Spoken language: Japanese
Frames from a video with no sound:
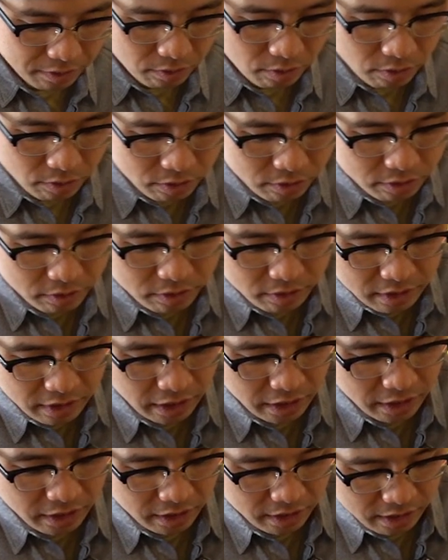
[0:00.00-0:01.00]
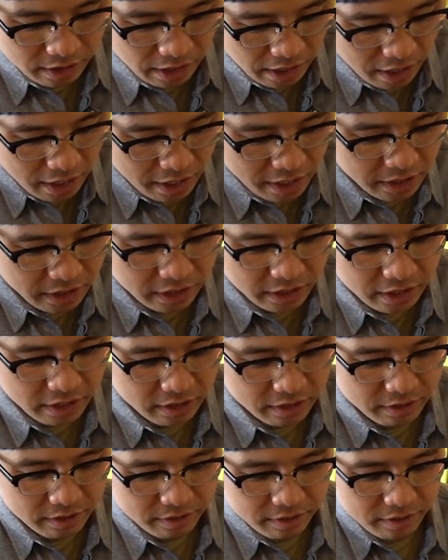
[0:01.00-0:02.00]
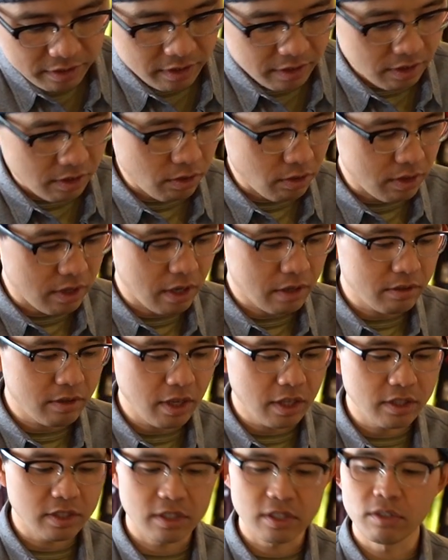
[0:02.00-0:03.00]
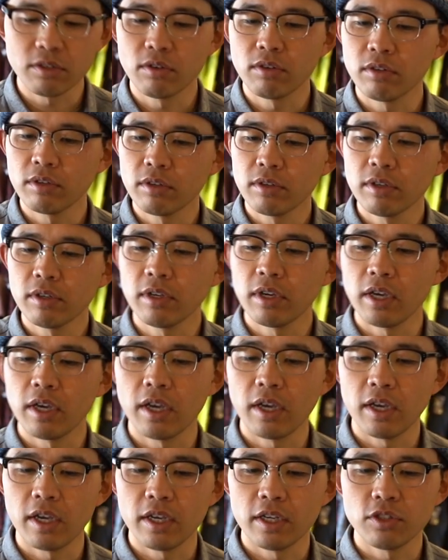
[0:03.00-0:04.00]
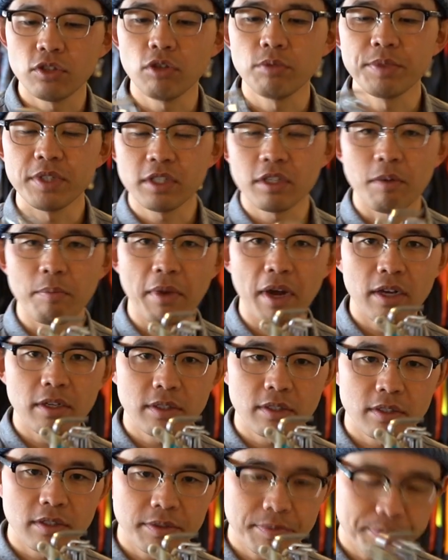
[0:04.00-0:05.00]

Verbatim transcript: こういうアレンキ六角レンチを、常備してます。